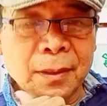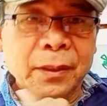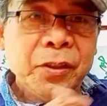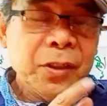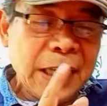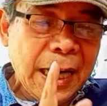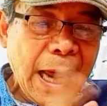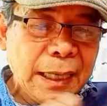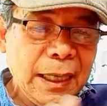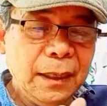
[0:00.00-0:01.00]
就是在
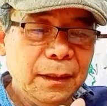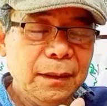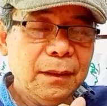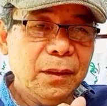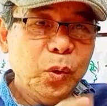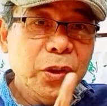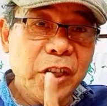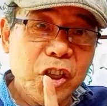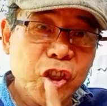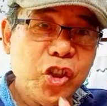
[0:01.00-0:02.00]
那英。对这
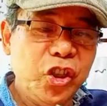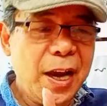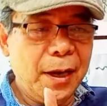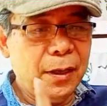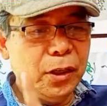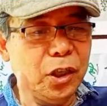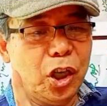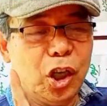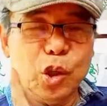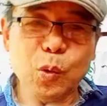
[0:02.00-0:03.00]
些事件
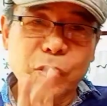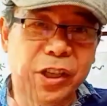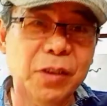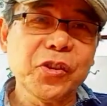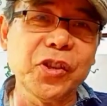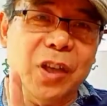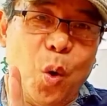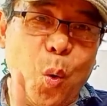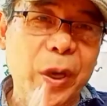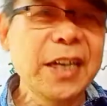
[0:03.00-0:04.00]
做出正式的
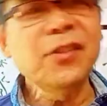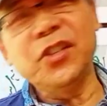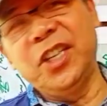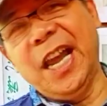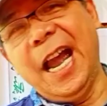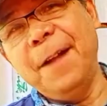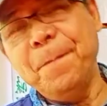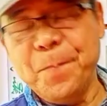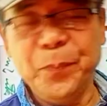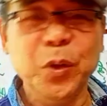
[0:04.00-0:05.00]
回应之前，
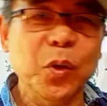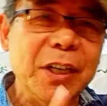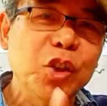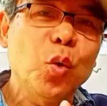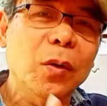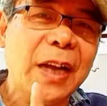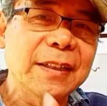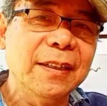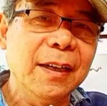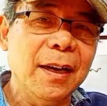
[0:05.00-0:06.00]
就有人说他在
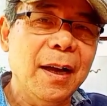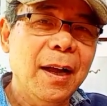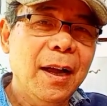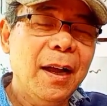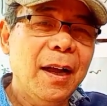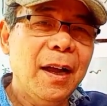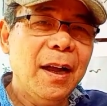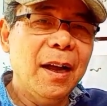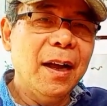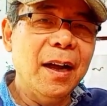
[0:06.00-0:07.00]
这个
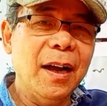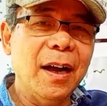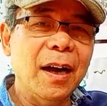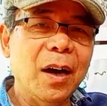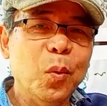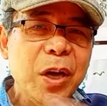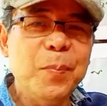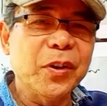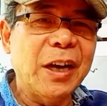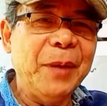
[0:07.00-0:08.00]
呃微
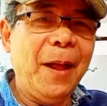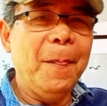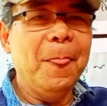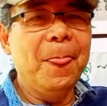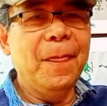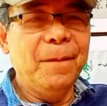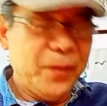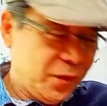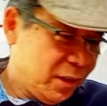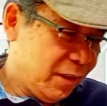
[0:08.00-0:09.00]
博上面
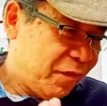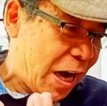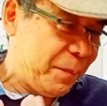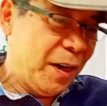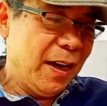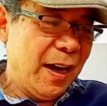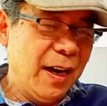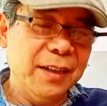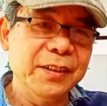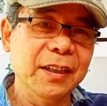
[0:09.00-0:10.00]
是发表
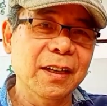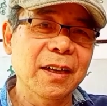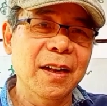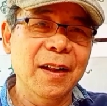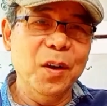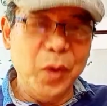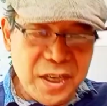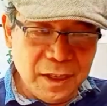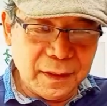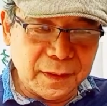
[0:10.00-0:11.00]
了这个回
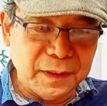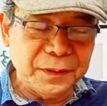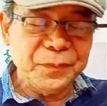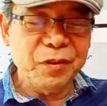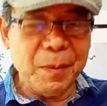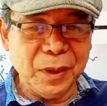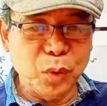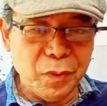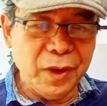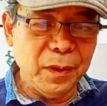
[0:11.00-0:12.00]
应，发表
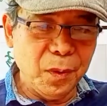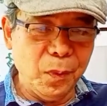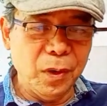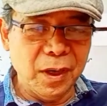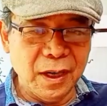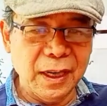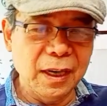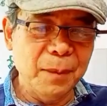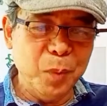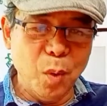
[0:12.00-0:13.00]
推文呃那
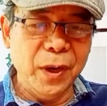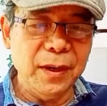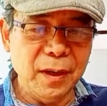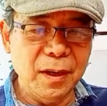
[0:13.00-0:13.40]
个博文